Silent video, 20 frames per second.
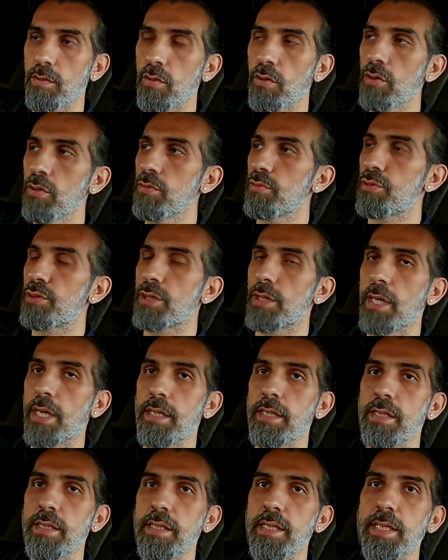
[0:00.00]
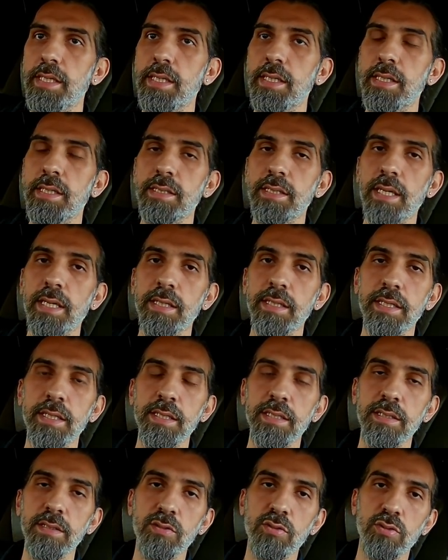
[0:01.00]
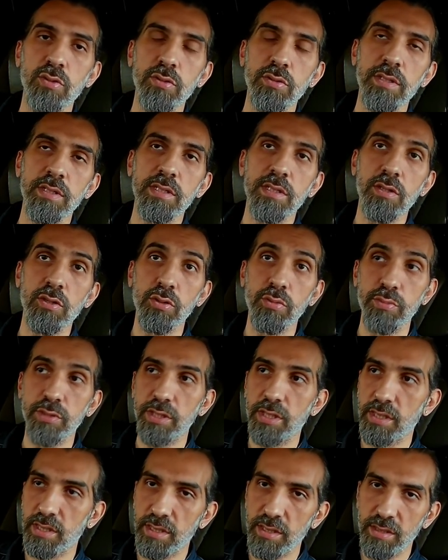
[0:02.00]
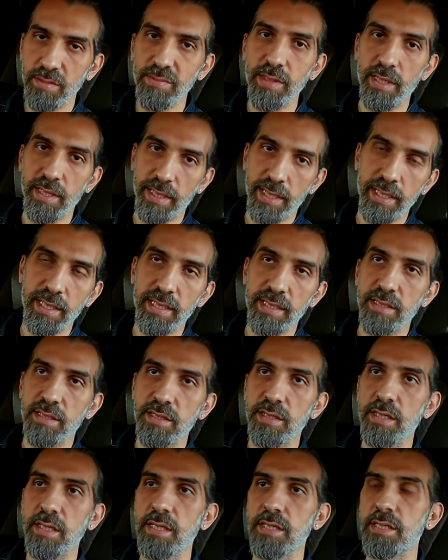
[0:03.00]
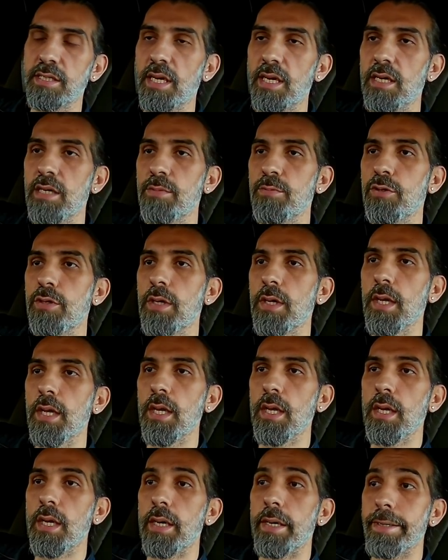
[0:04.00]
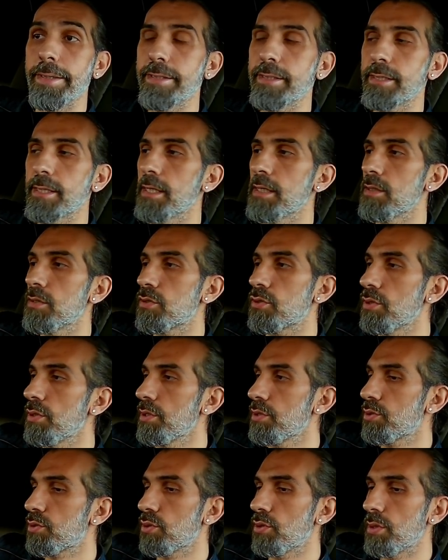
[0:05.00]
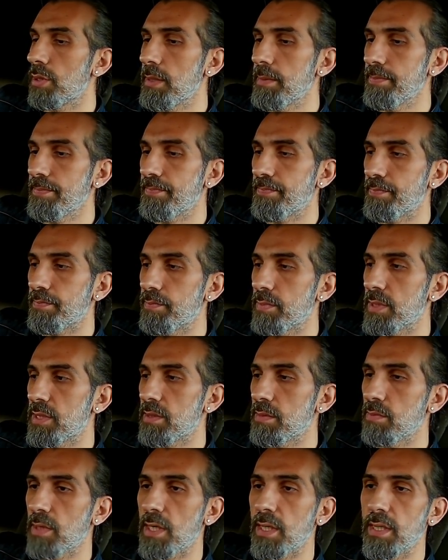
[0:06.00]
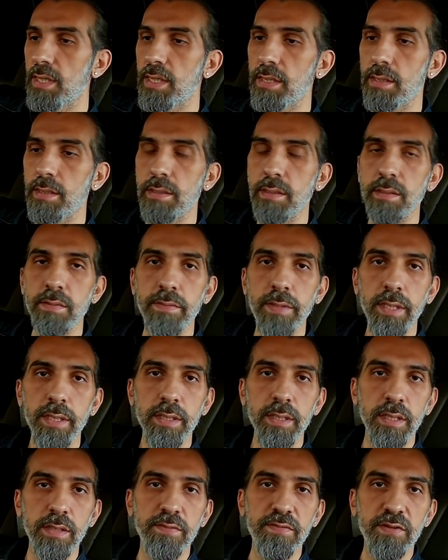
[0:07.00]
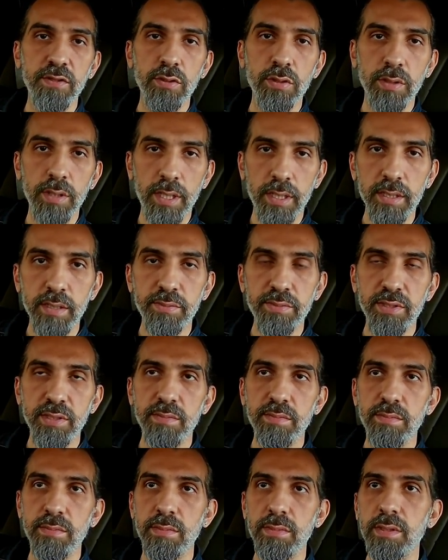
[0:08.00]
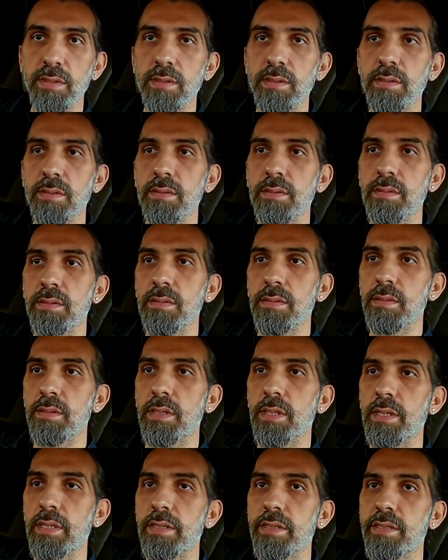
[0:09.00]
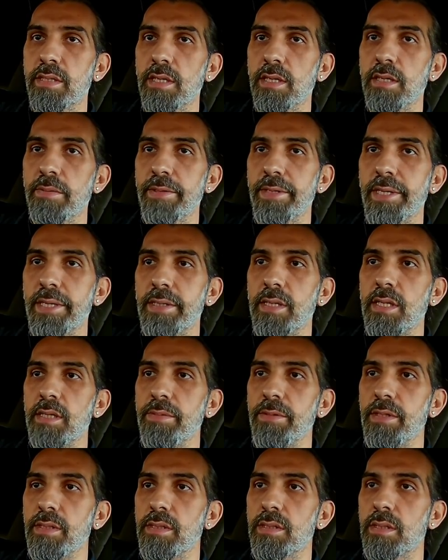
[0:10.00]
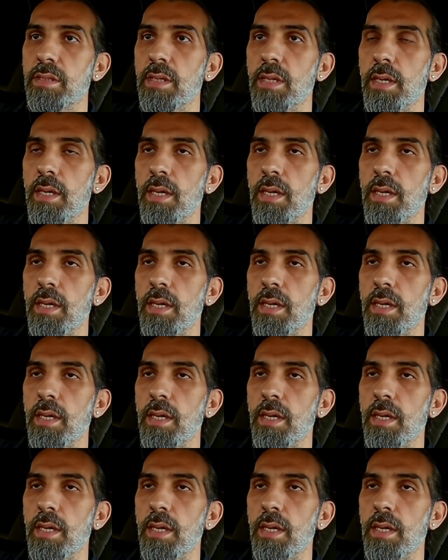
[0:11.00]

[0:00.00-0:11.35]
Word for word: ne olmuş yani ilk sen değilsin son da sen olmayacaksın değil mi? Yani herkes için geçerli bu. Hatta şöyle söyleyeyim bizim Engin var ya hani videolarda bizim e, kanalı takip edenler bilir.